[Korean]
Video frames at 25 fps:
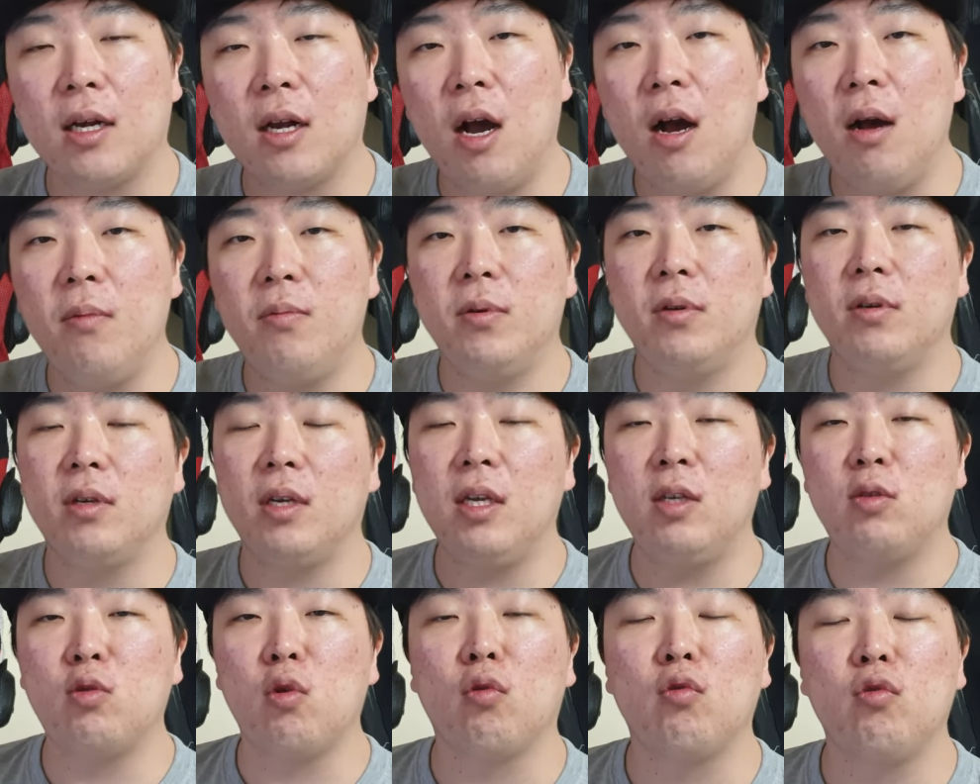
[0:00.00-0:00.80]
커브
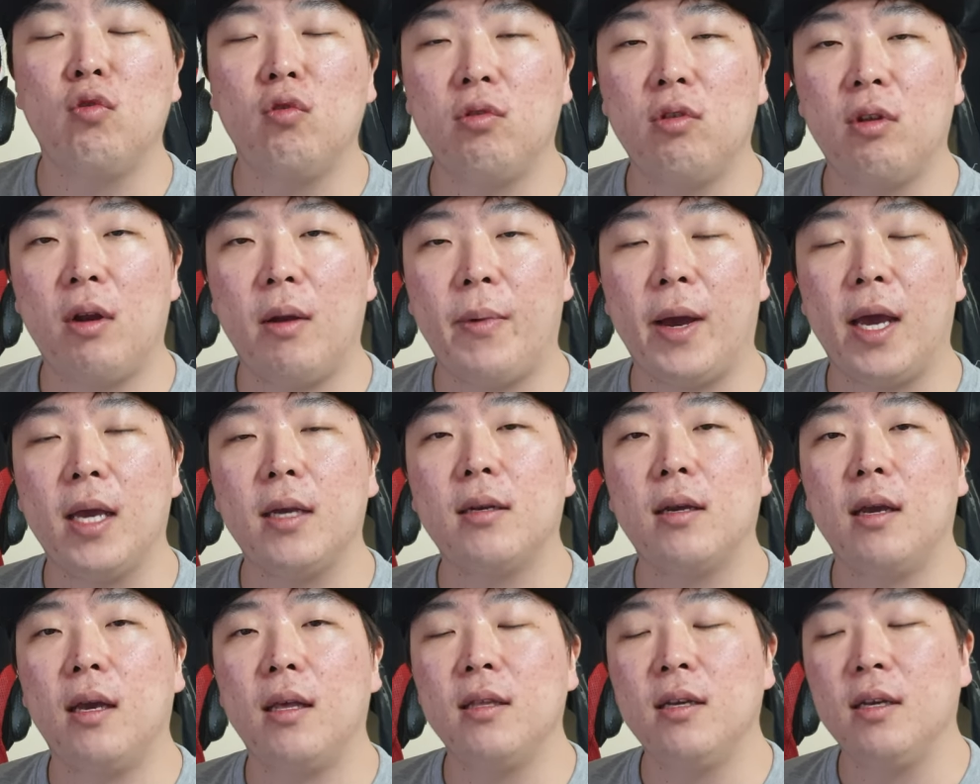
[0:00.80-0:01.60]
이 종류들의
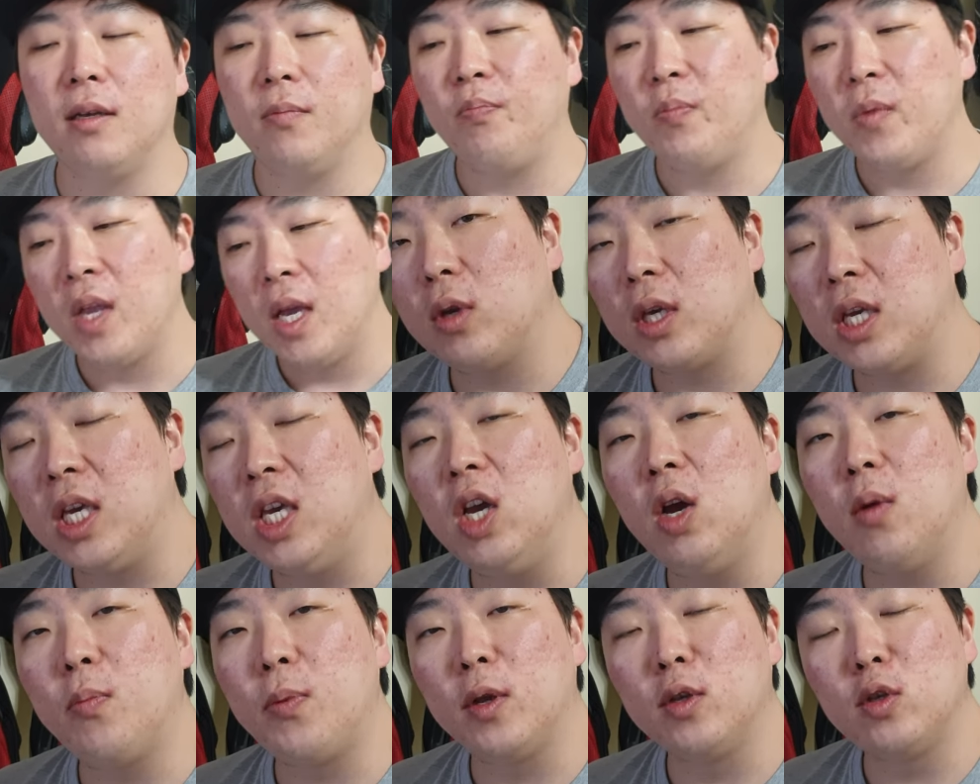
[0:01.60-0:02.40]
바이크에는
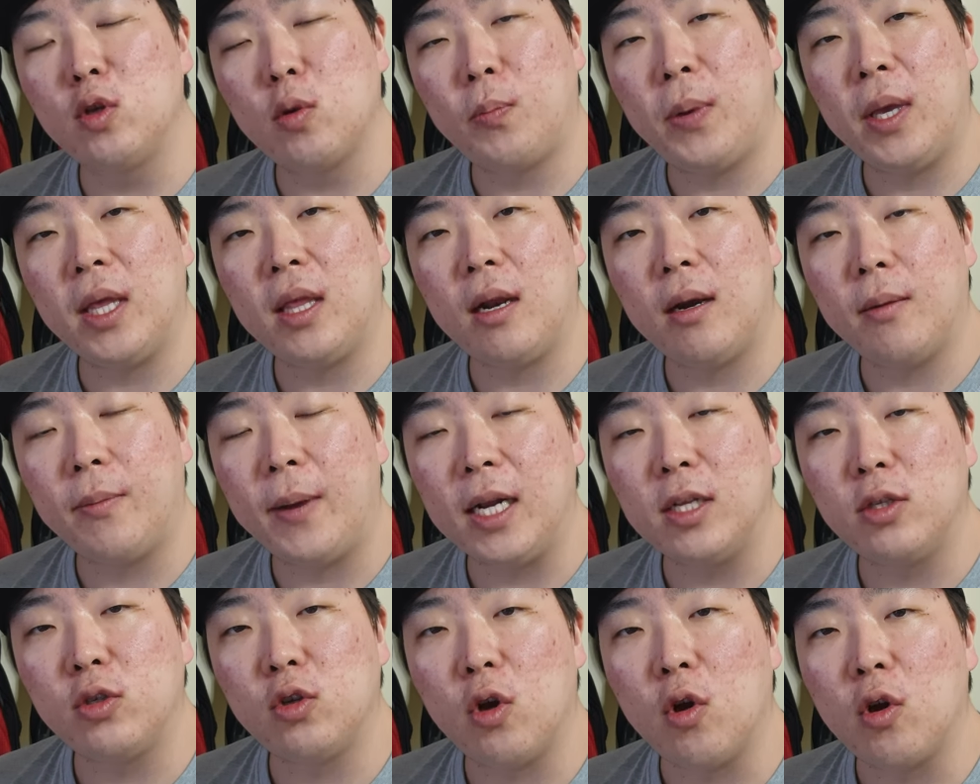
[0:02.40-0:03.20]
기어 변속 페달을
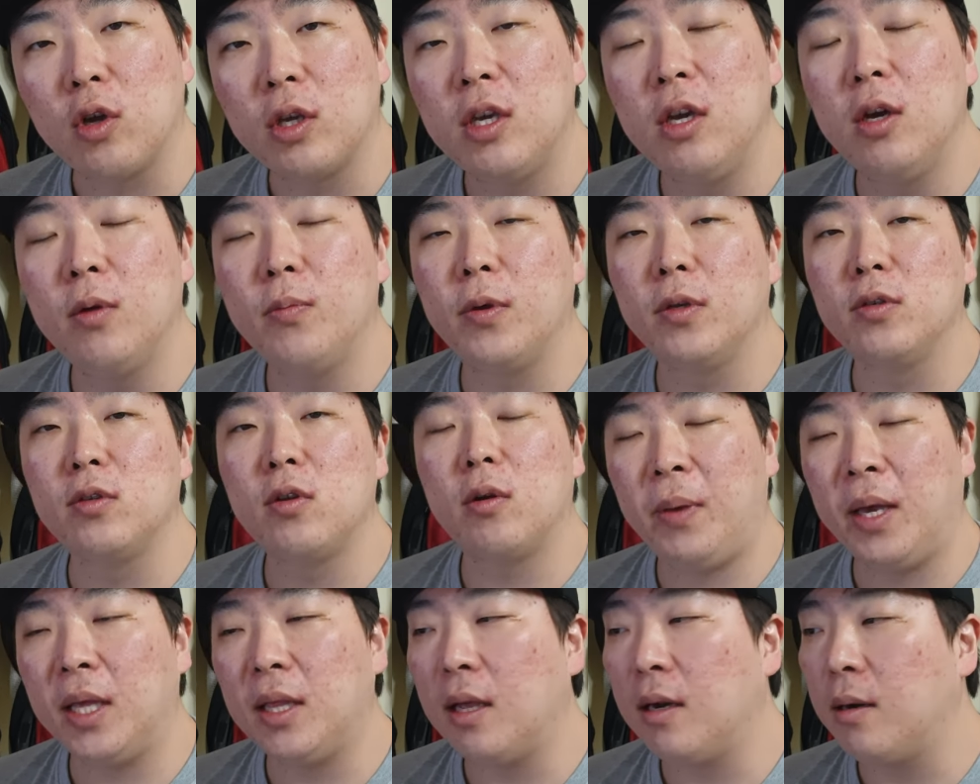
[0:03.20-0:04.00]
밟죠. 기어
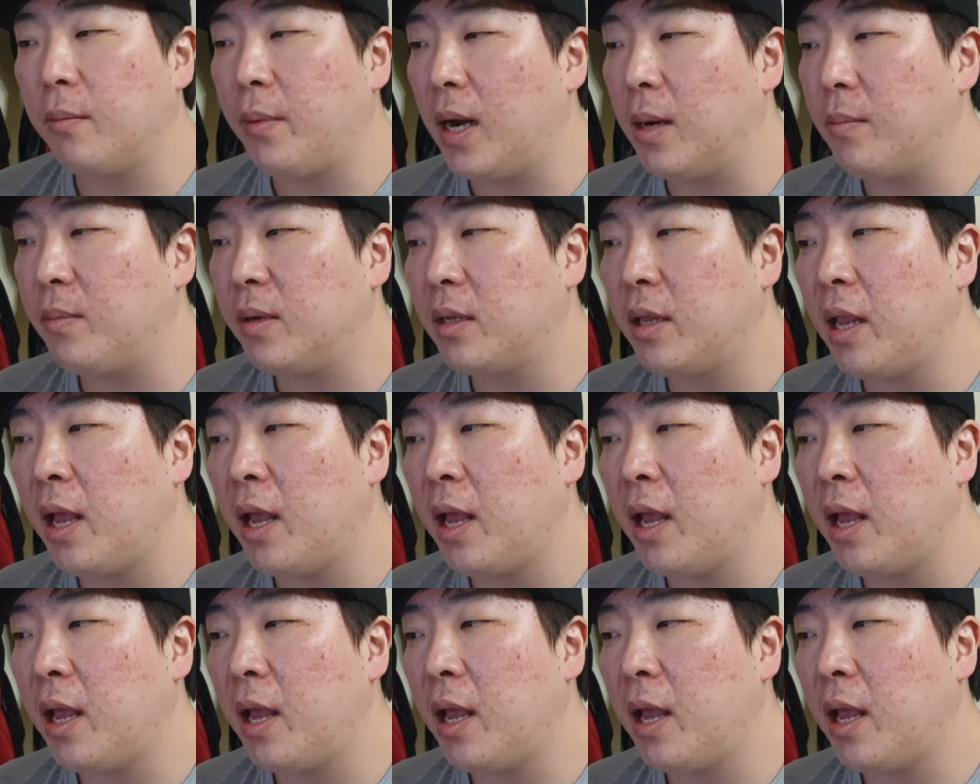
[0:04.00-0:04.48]
변속 페달을 밟을